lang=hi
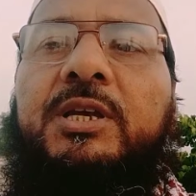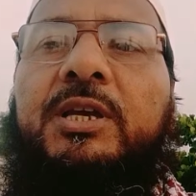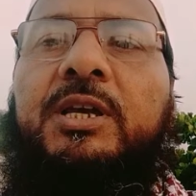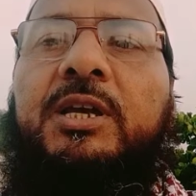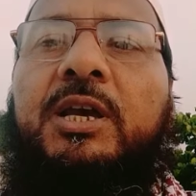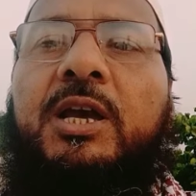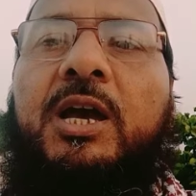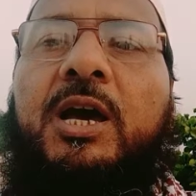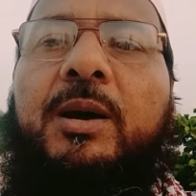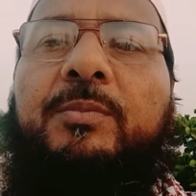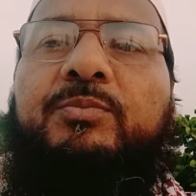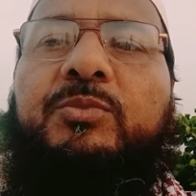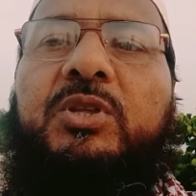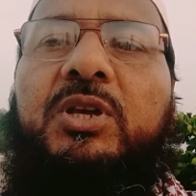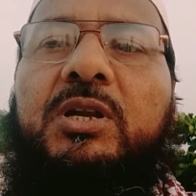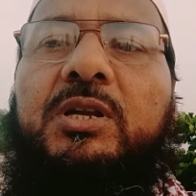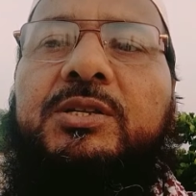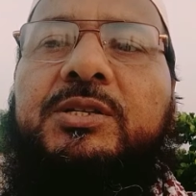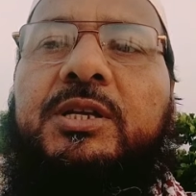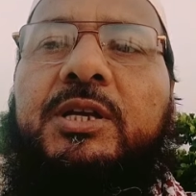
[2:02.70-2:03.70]
से अब
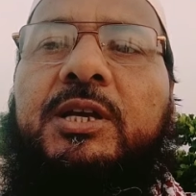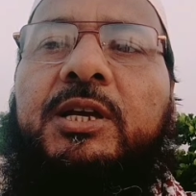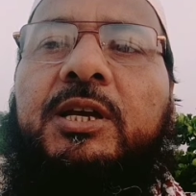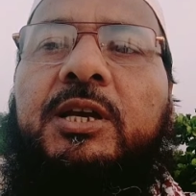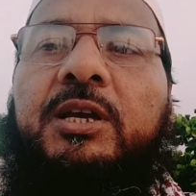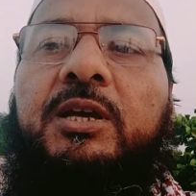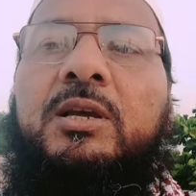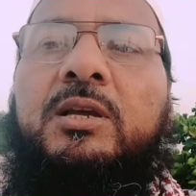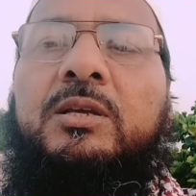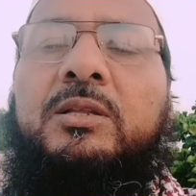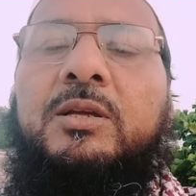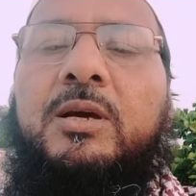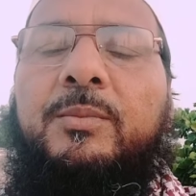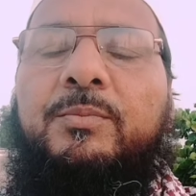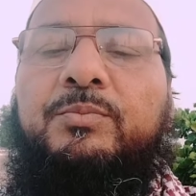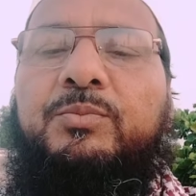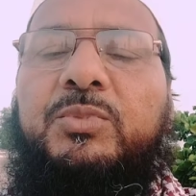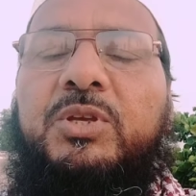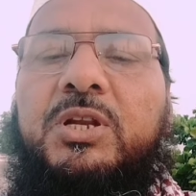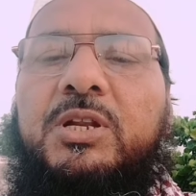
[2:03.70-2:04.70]
दिल से
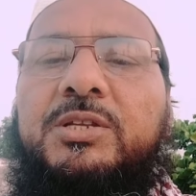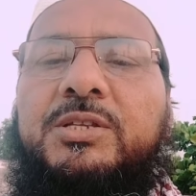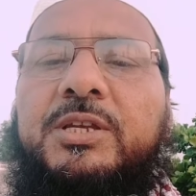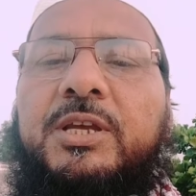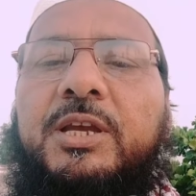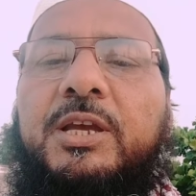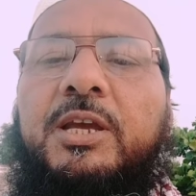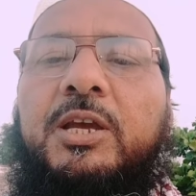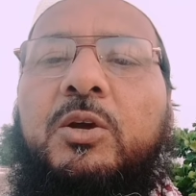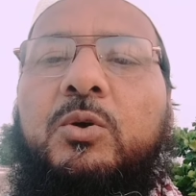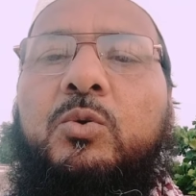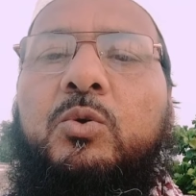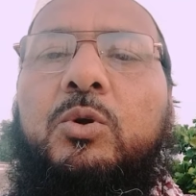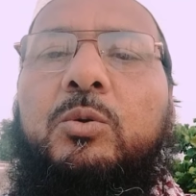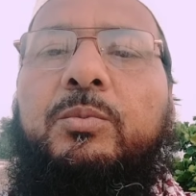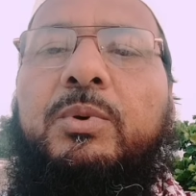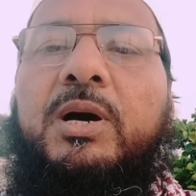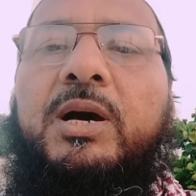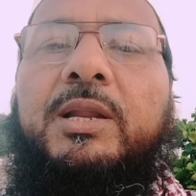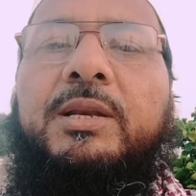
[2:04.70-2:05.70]
अब दिल से
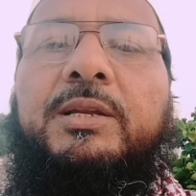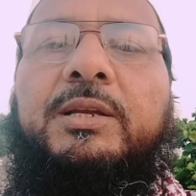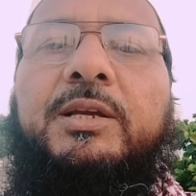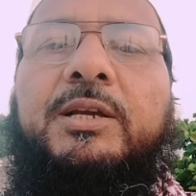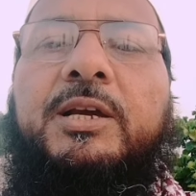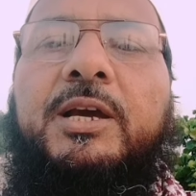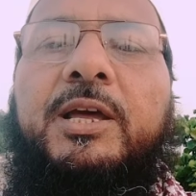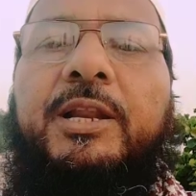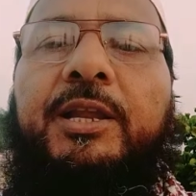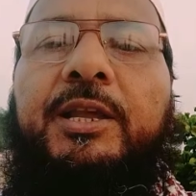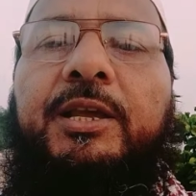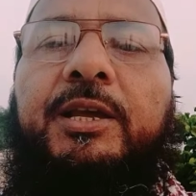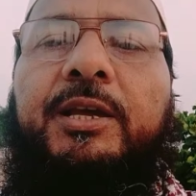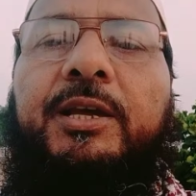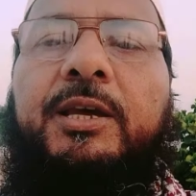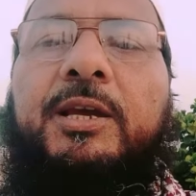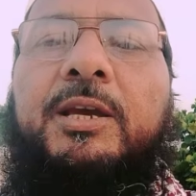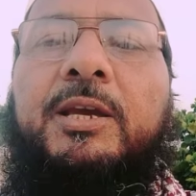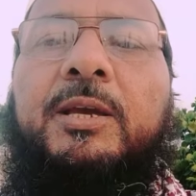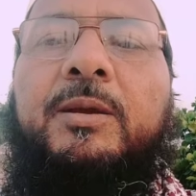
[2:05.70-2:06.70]
कुर्बानी
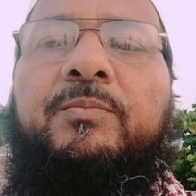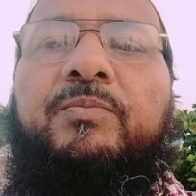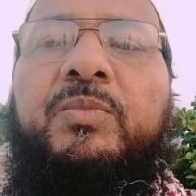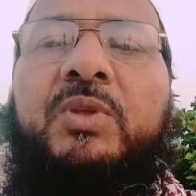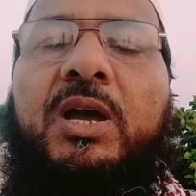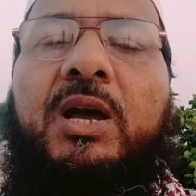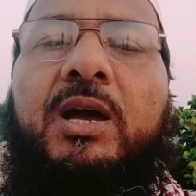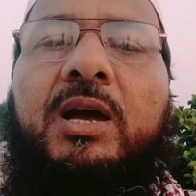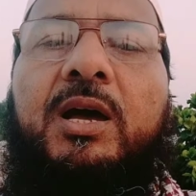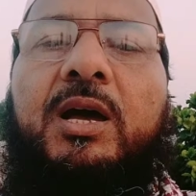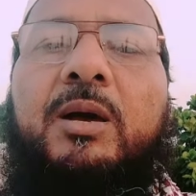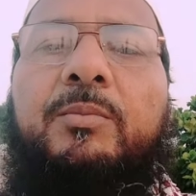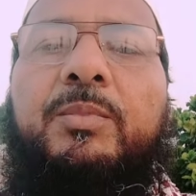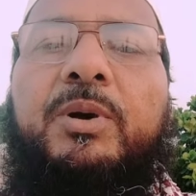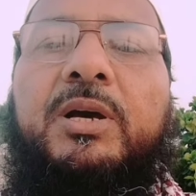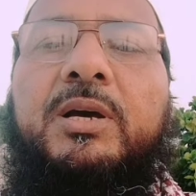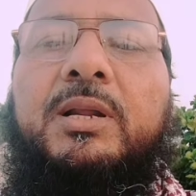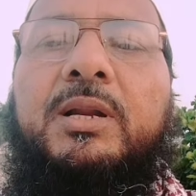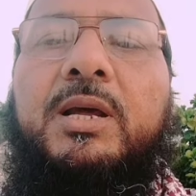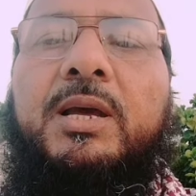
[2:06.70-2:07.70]
करेंगे हाँ हाँ
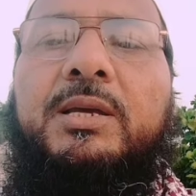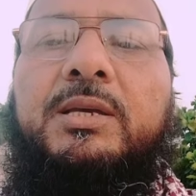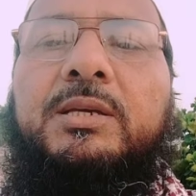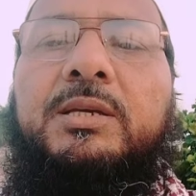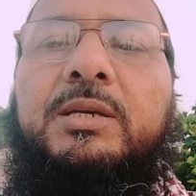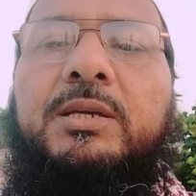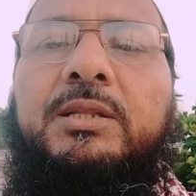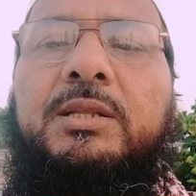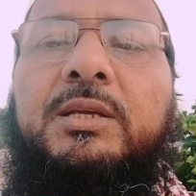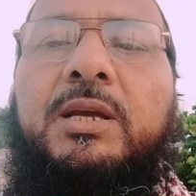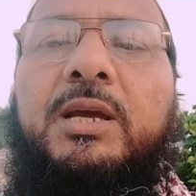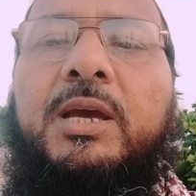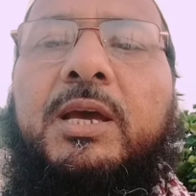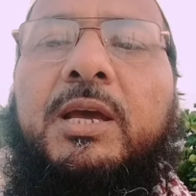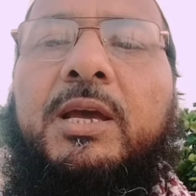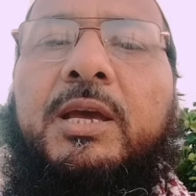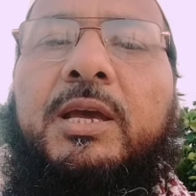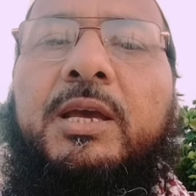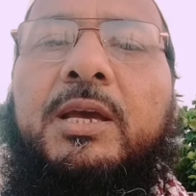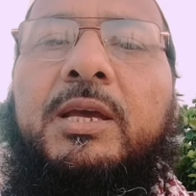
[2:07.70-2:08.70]
बकरा ईद
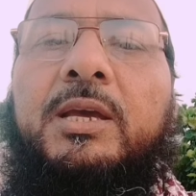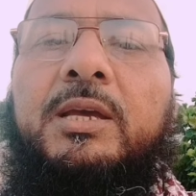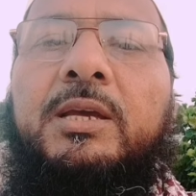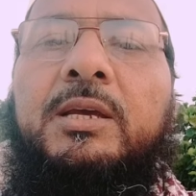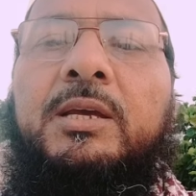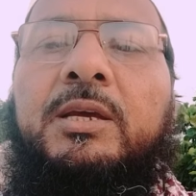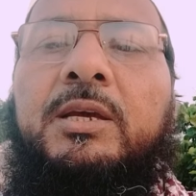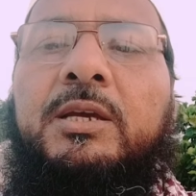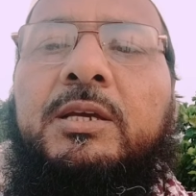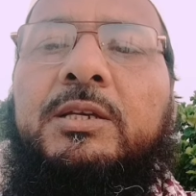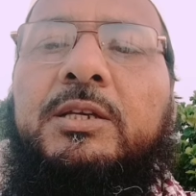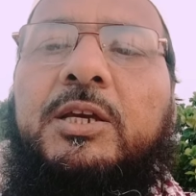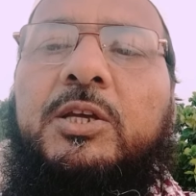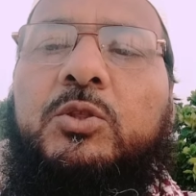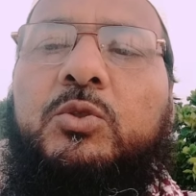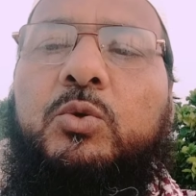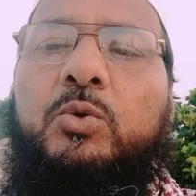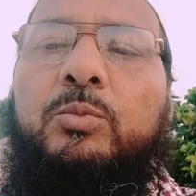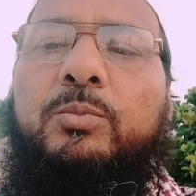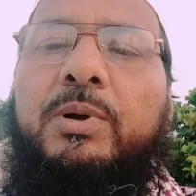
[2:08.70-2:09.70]
है ये
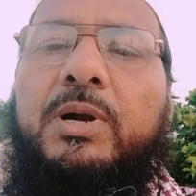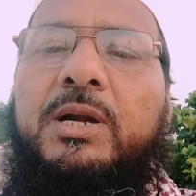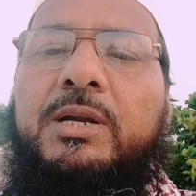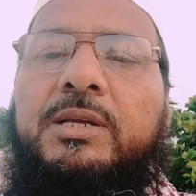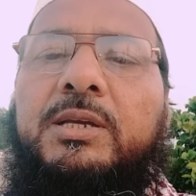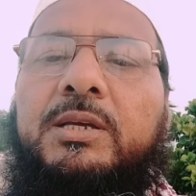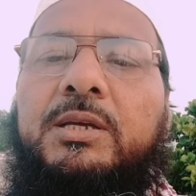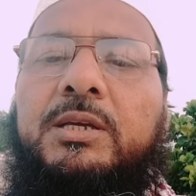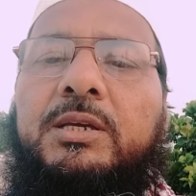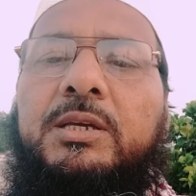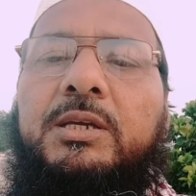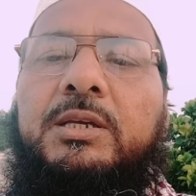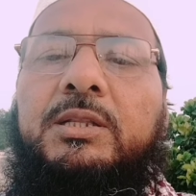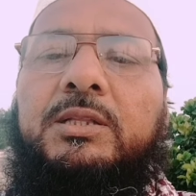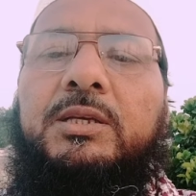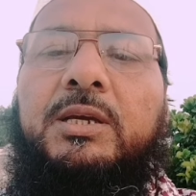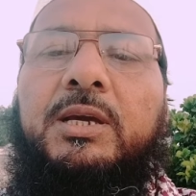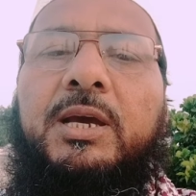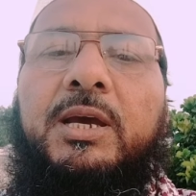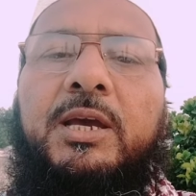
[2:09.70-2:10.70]
तो बड़ी
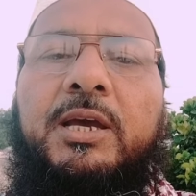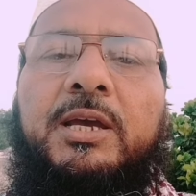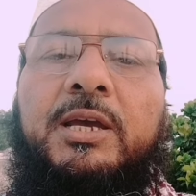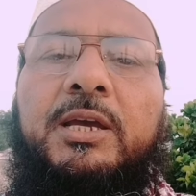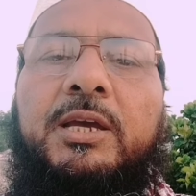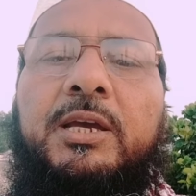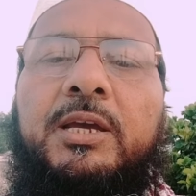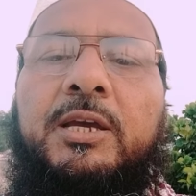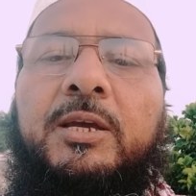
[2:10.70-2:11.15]
ईद है